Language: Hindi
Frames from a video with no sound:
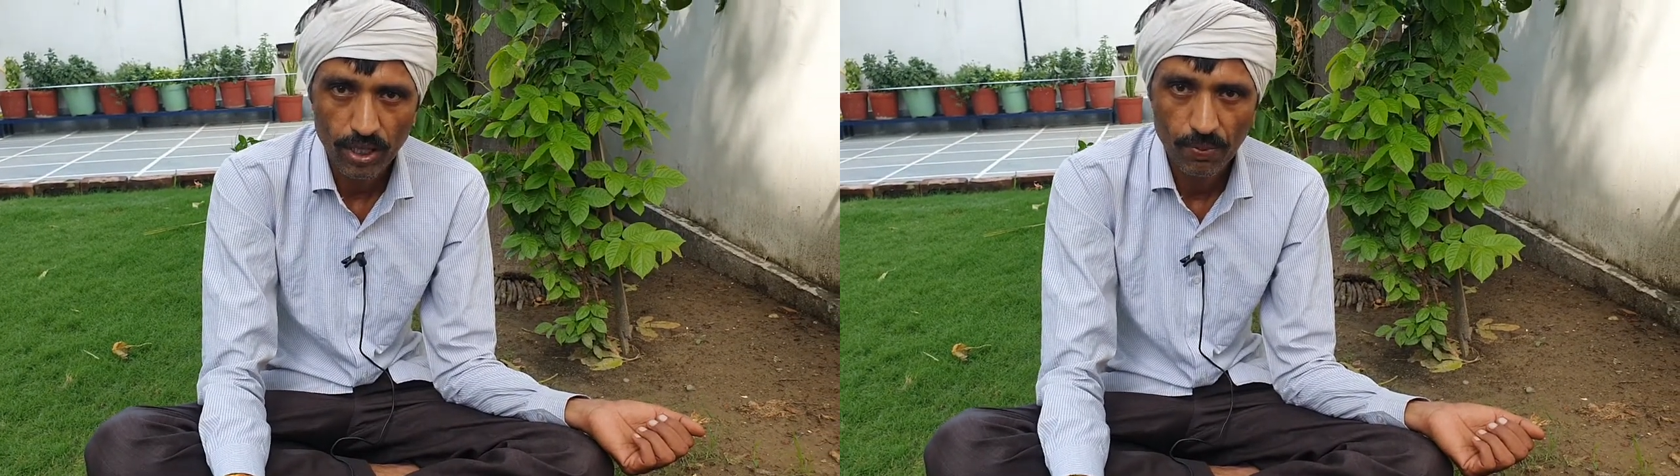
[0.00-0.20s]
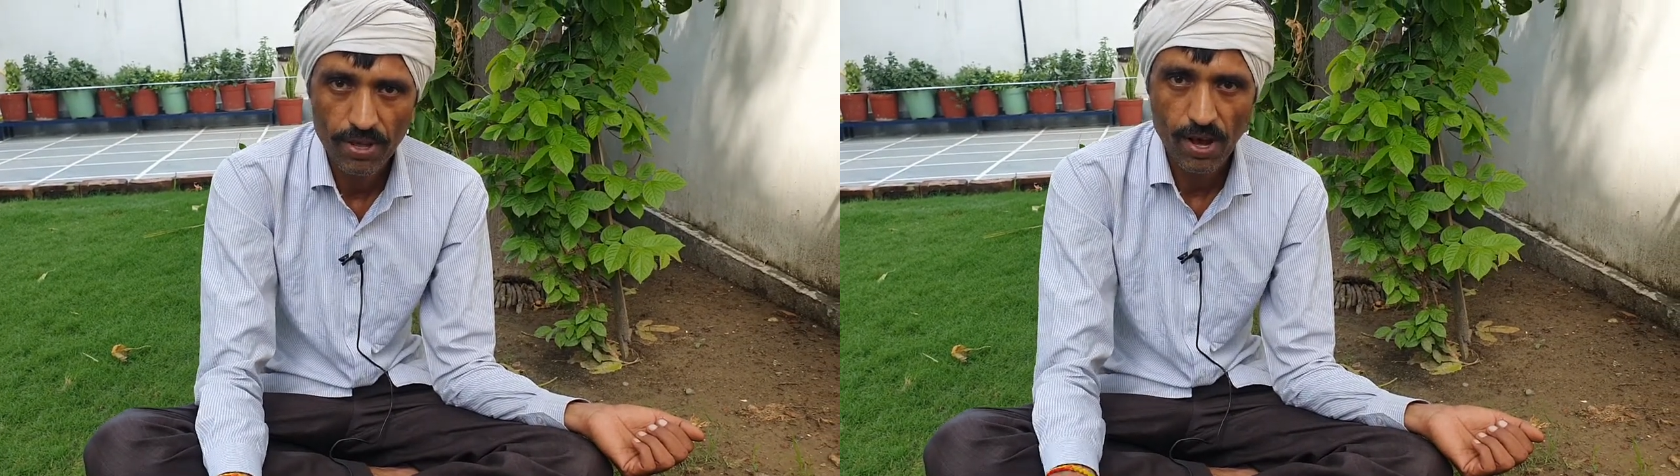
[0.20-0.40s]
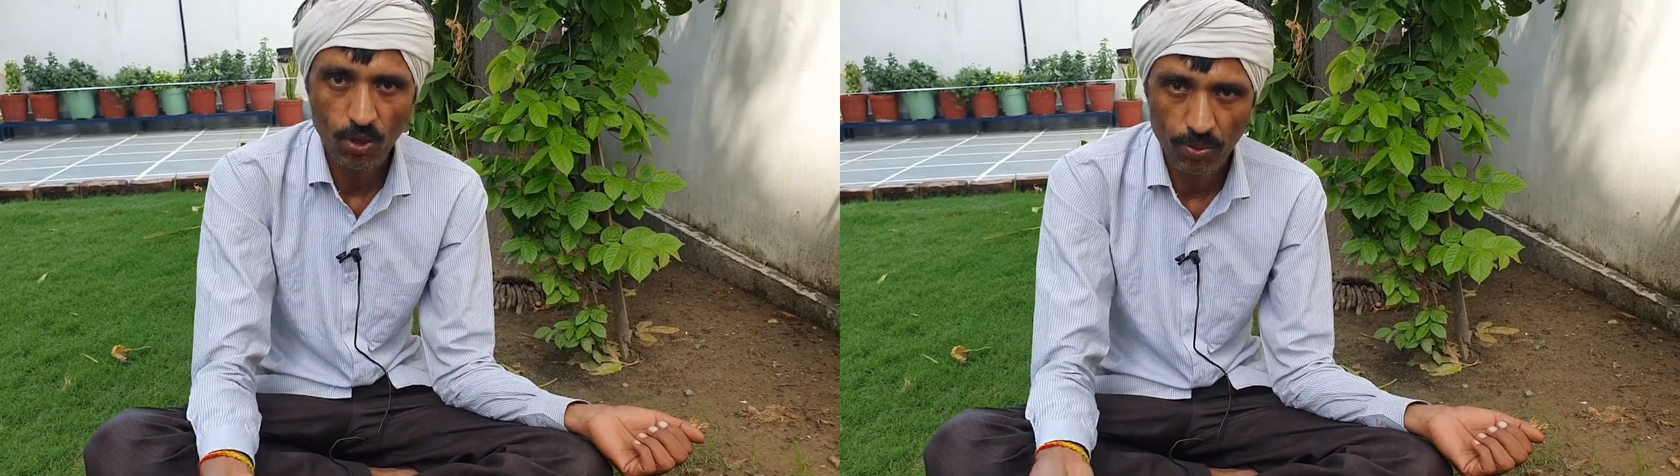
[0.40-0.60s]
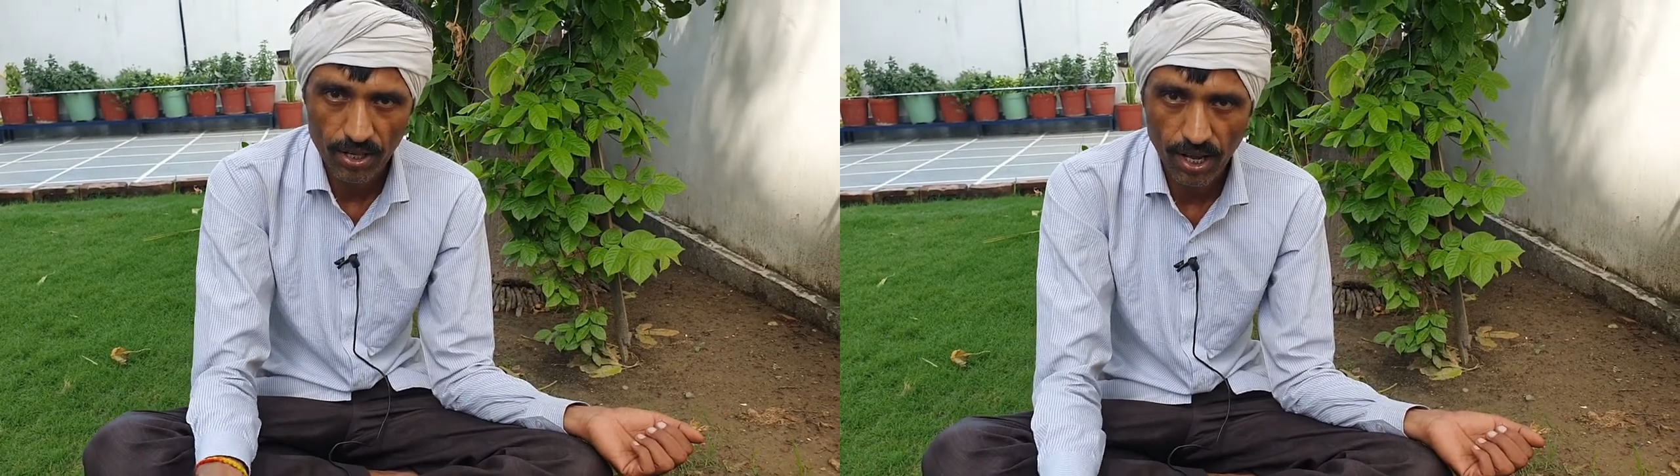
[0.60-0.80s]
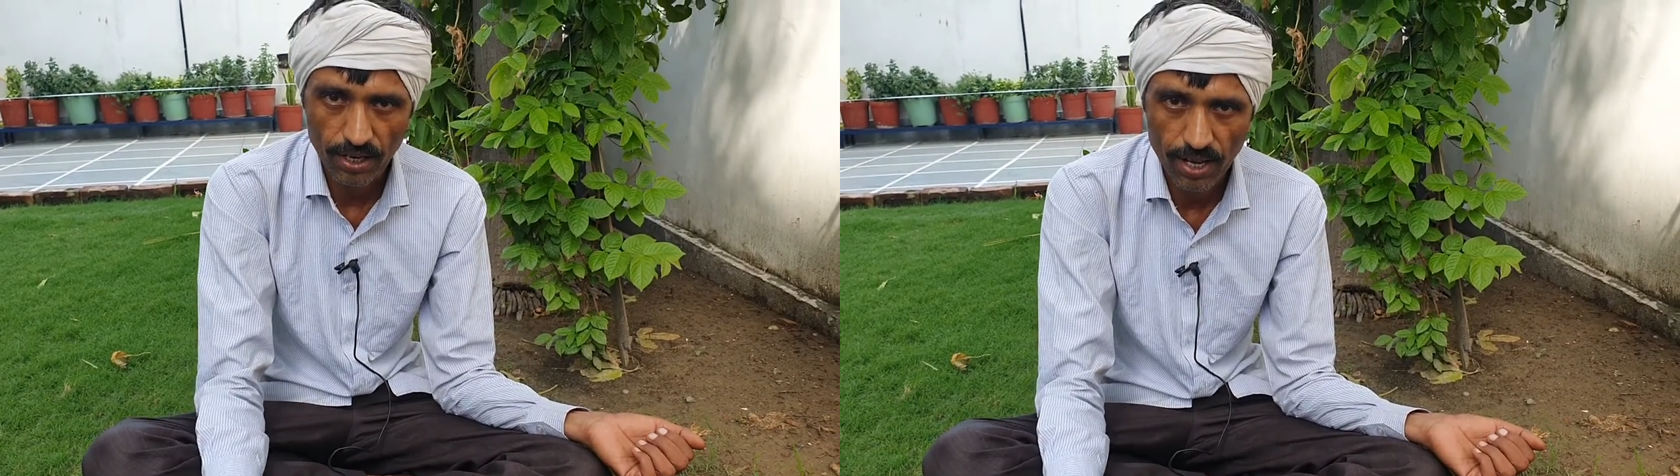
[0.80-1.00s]
अपनी आंखों में
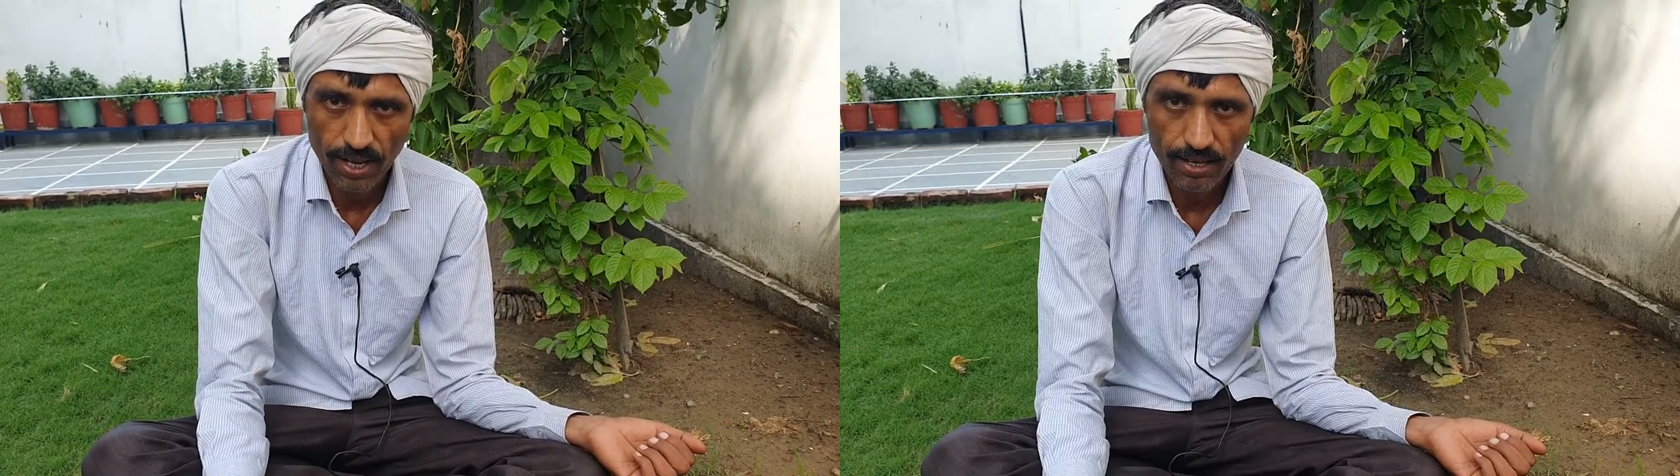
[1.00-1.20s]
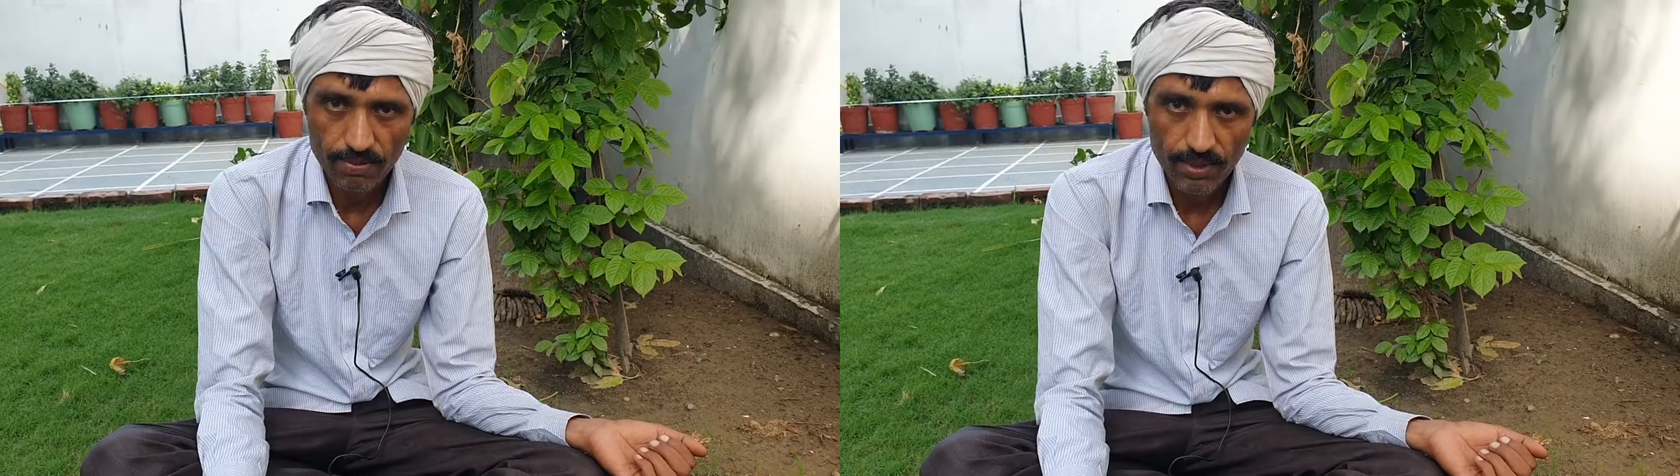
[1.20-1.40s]
डालना है